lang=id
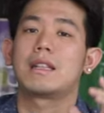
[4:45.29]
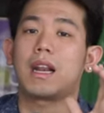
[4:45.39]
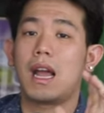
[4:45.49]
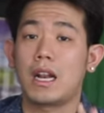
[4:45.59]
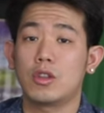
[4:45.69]

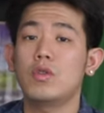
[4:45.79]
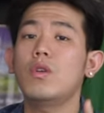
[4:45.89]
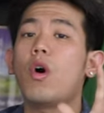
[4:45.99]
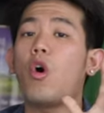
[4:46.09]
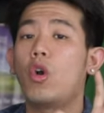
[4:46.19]

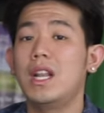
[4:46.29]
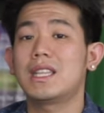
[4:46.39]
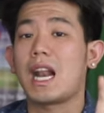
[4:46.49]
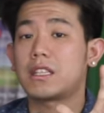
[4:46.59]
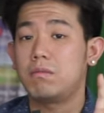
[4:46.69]
tergantung oli
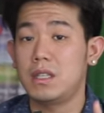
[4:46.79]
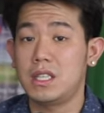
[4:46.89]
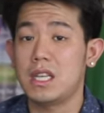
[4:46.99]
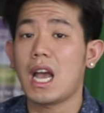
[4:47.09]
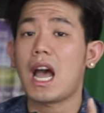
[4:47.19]

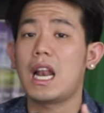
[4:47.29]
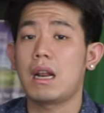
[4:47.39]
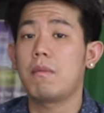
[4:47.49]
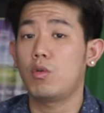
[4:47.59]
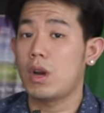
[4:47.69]
transmisinya
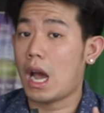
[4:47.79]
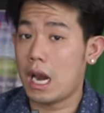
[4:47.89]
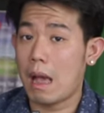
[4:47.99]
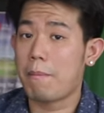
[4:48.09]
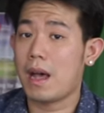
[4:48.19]
kalian
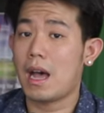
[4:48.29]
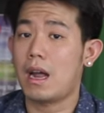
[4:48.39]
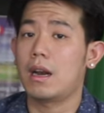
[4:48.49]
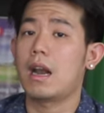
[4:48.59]
menggunakan apa.